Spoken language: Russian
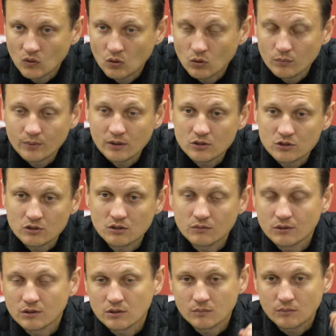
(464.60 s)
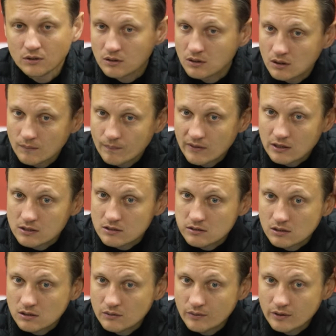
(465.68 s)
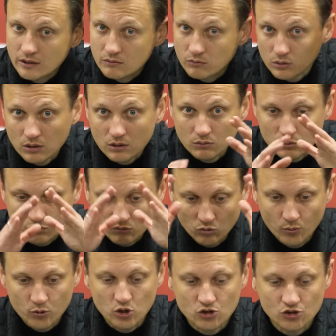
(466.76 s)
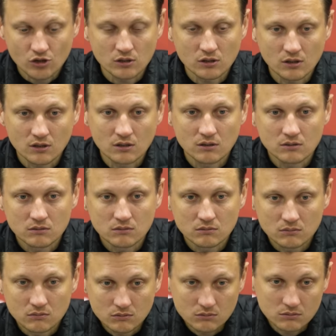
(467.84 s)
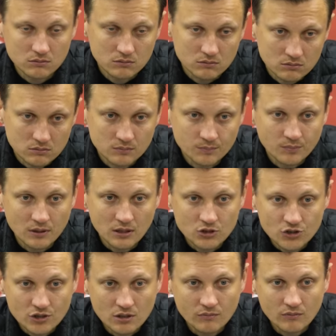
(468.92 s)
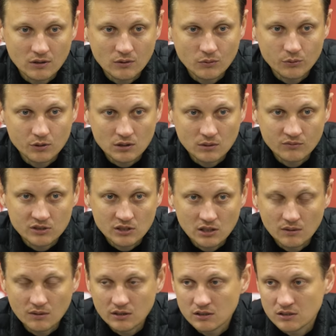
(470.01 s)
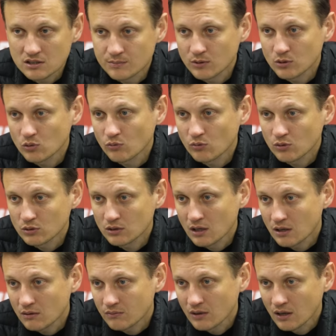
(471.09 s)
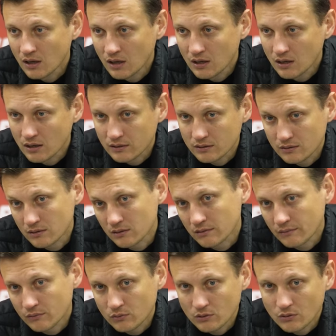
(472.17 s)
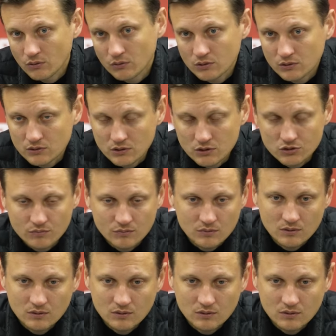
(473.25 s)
Но опять же, давайте мы, если говорить вот так вот в общих чертах, но поражение в Акроне там в серии 11-метровых ударов, это, ну, такое, так скажем,